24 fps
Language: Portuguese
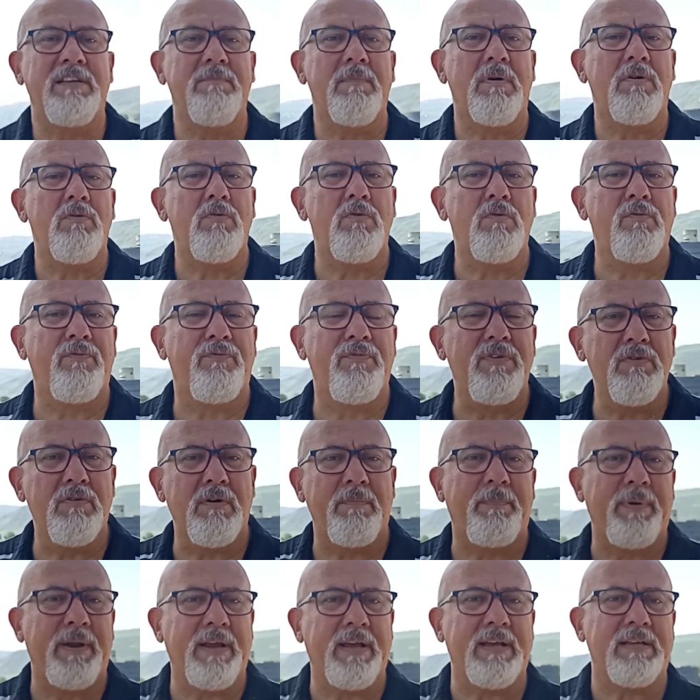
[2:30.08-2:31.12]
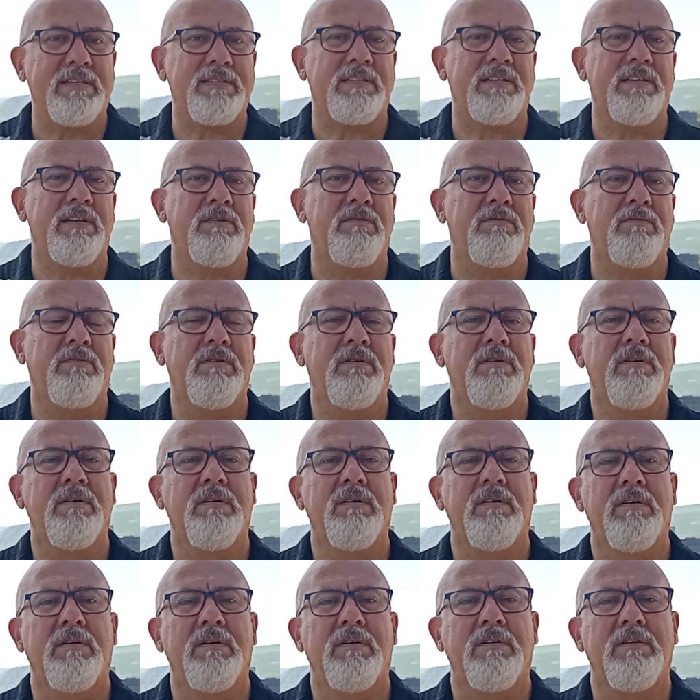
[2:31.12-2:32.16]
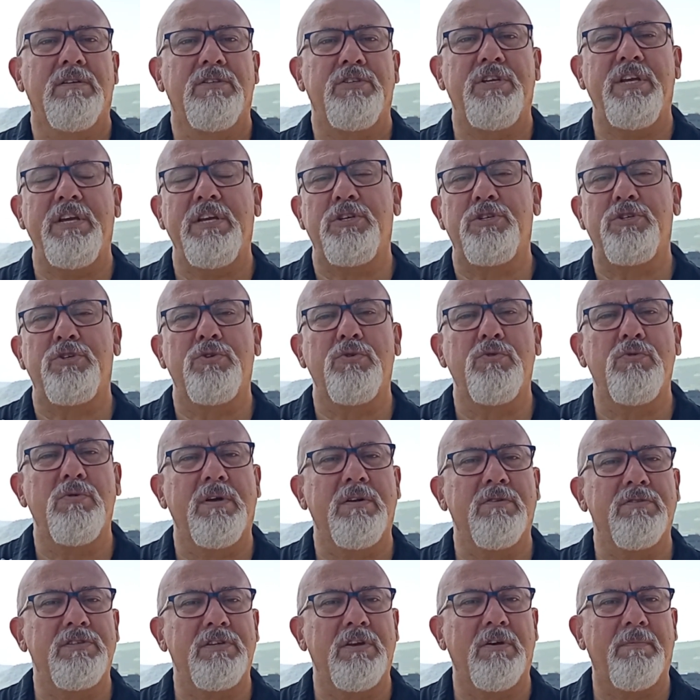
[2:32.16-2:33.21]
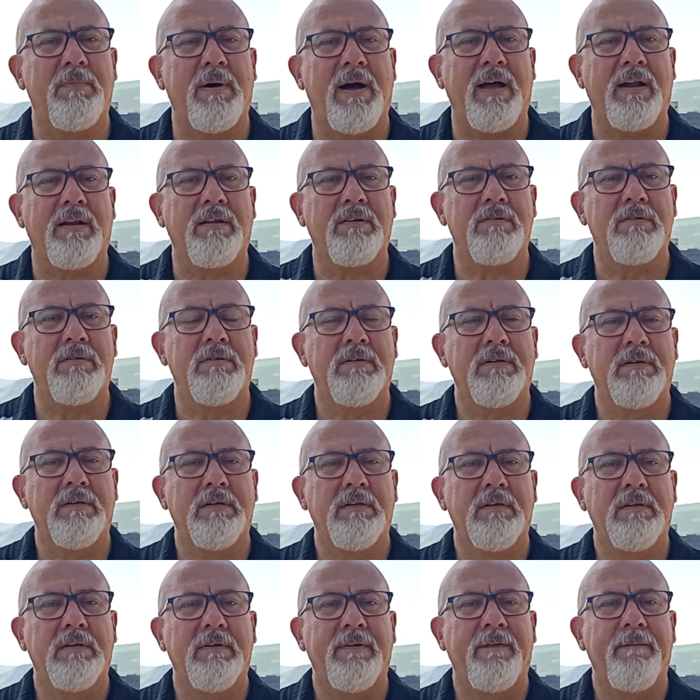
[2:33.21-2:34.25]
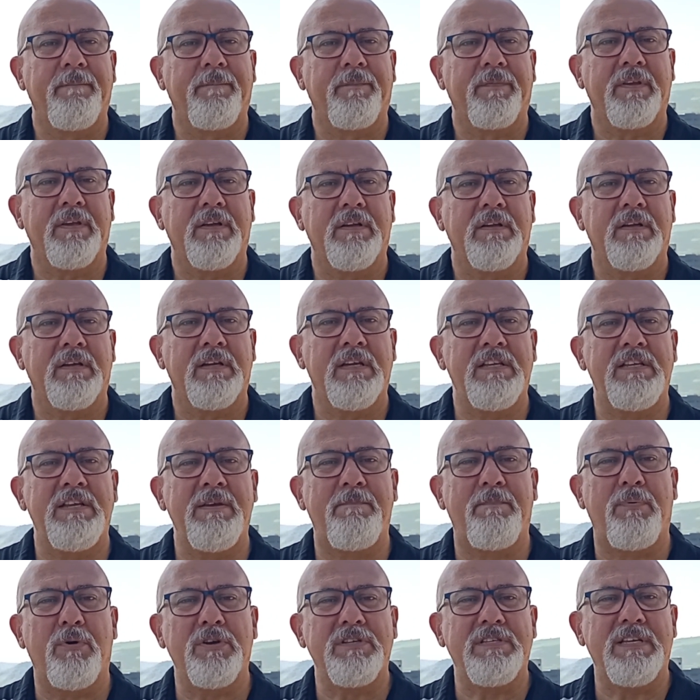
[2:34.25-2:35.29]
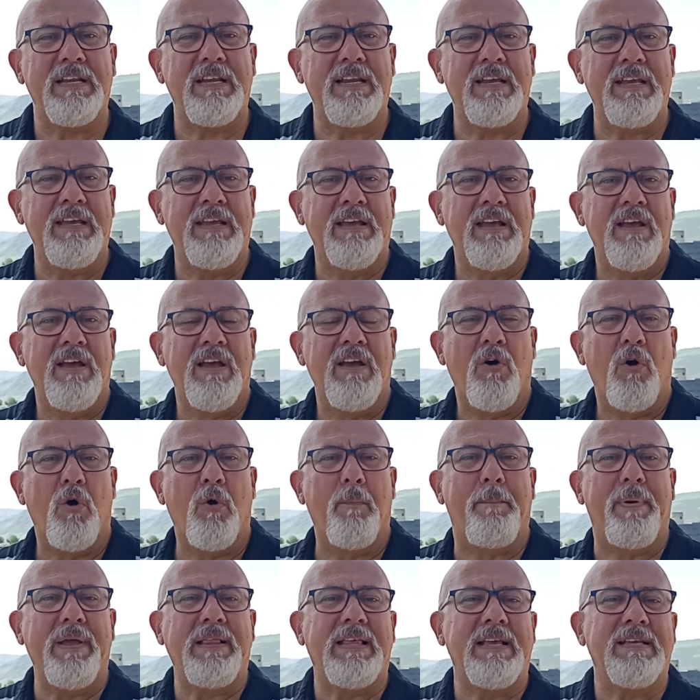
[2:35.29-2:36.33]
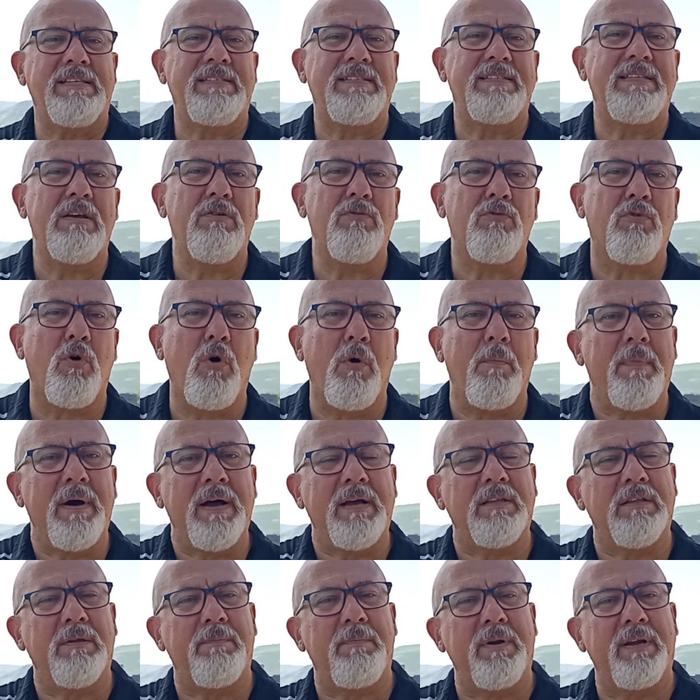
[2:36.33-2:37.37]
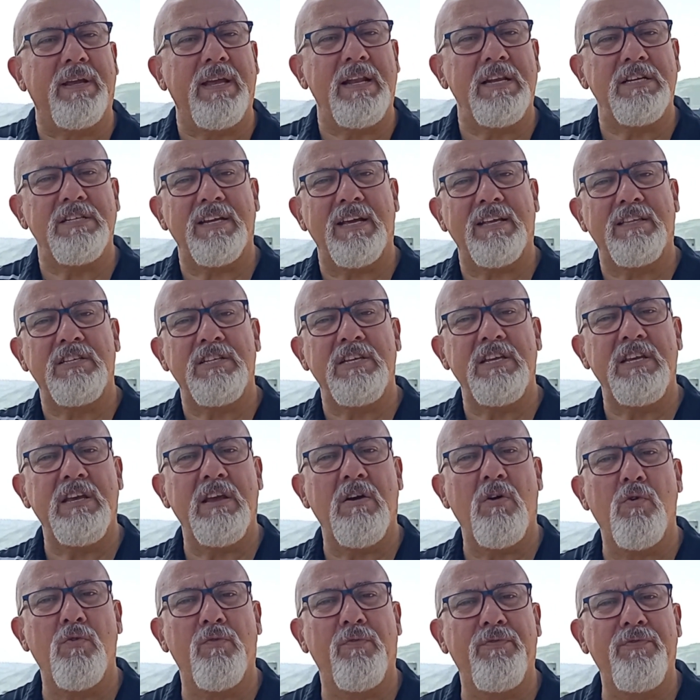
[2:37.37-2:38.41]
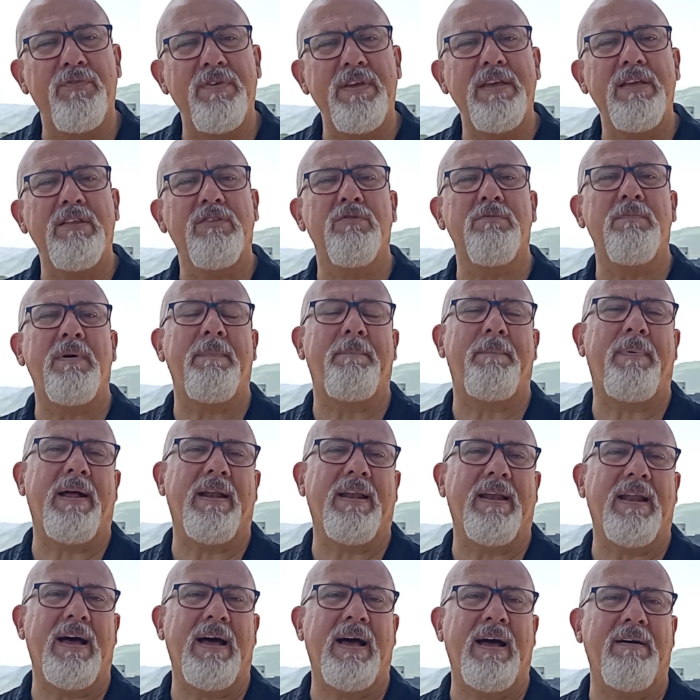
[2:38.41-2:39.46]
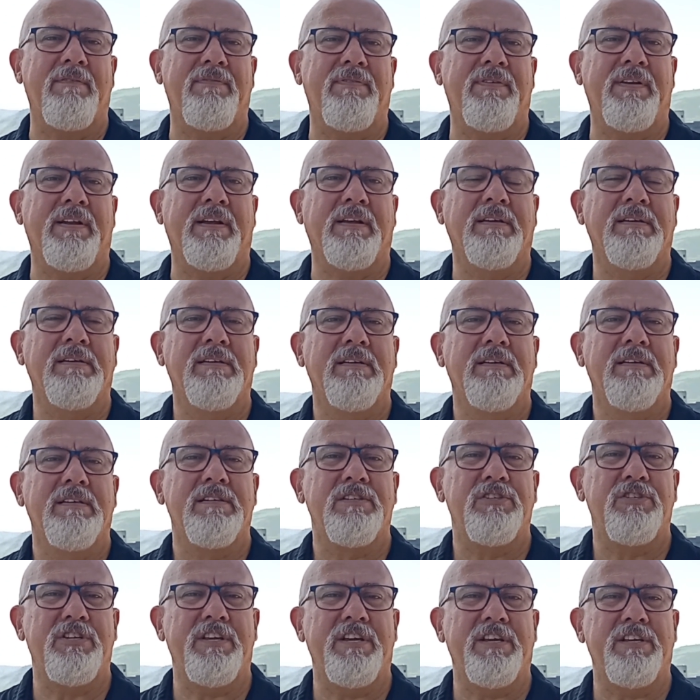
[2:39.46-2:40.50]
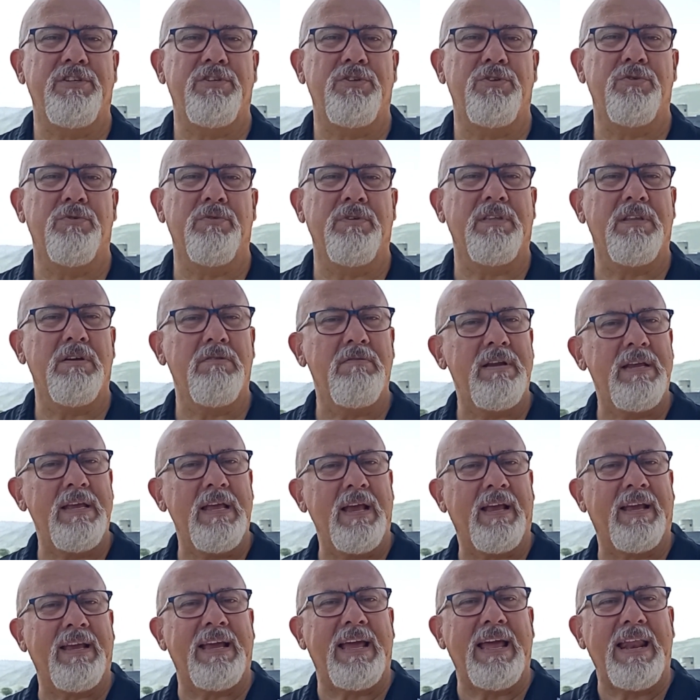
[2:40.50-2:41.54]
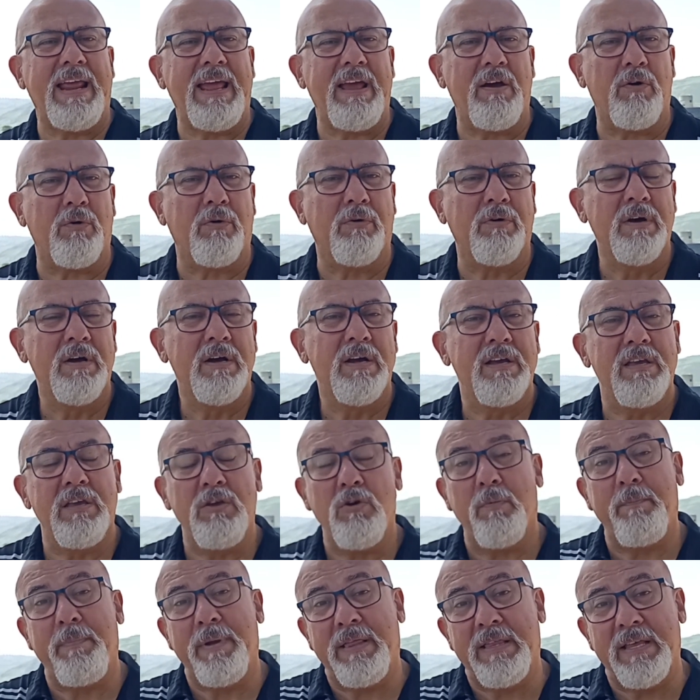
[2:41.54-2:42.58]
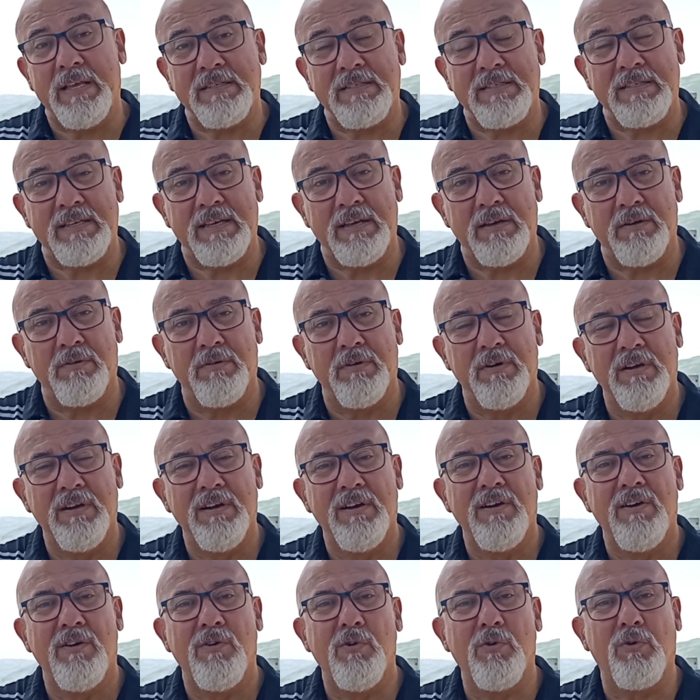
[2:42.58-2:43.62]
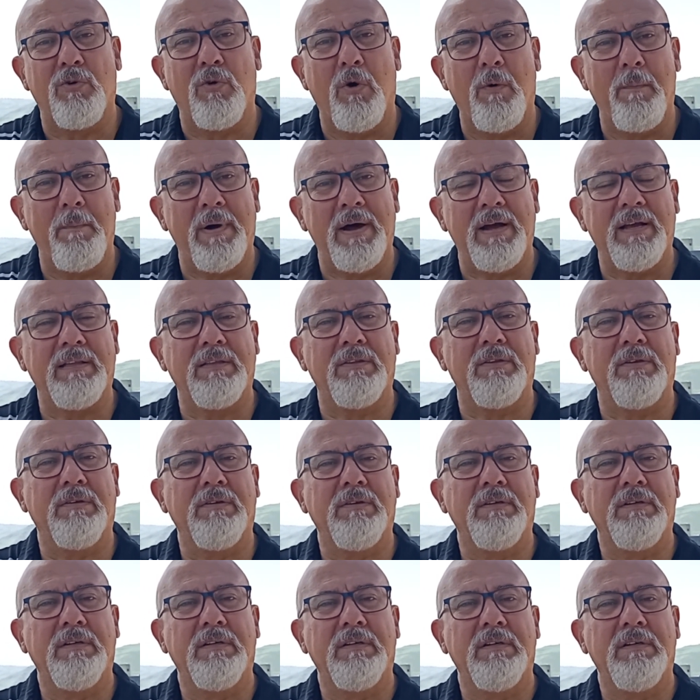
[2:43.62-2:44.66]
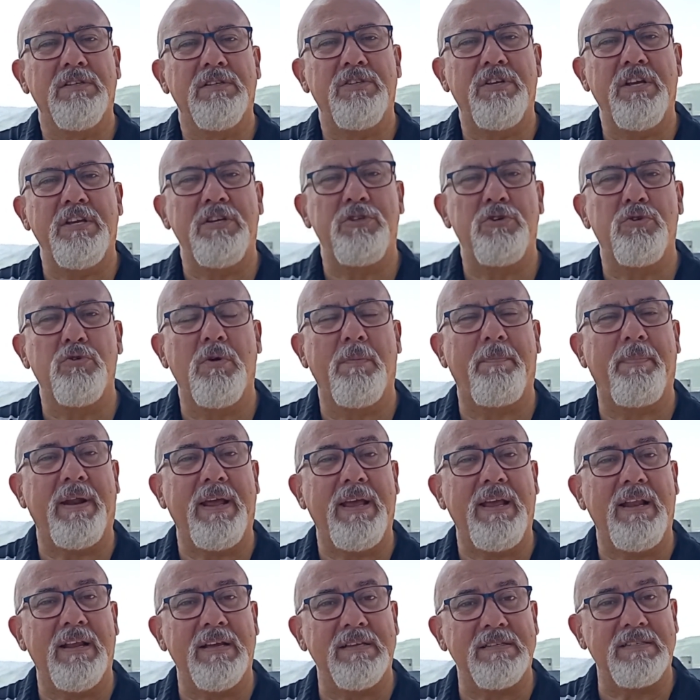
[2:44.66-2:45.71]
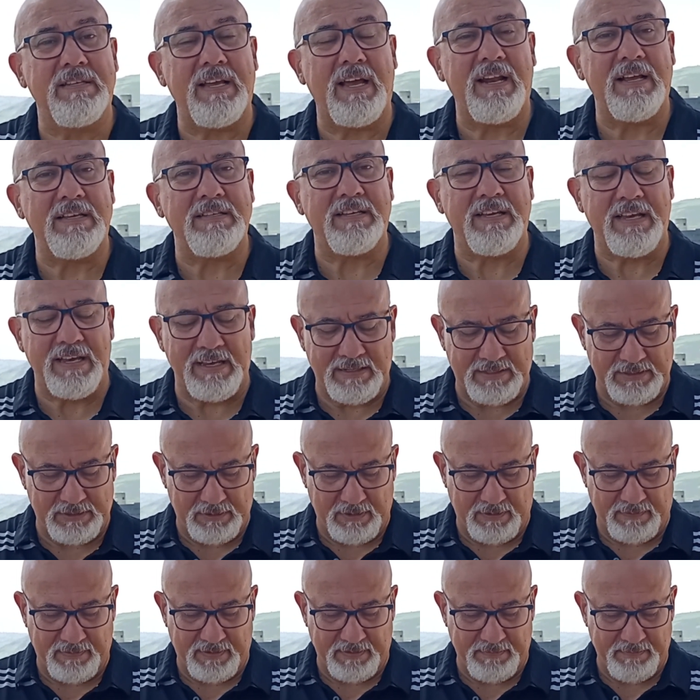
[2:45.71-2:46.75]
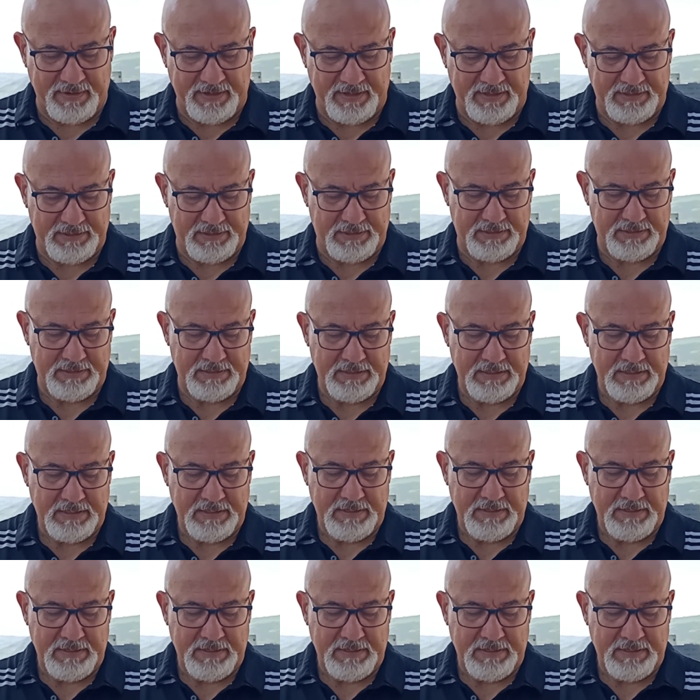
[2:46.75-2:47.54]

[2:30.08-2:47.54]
Simão ouviu a pregação de Yeshua no seu barco. E depois ele obedeceu o comando, porque ele já tinha ouvido uma palavra de Yeshua. Então ele creu e obedeceu o comando de Yeshua para ir lançar as redes novamente.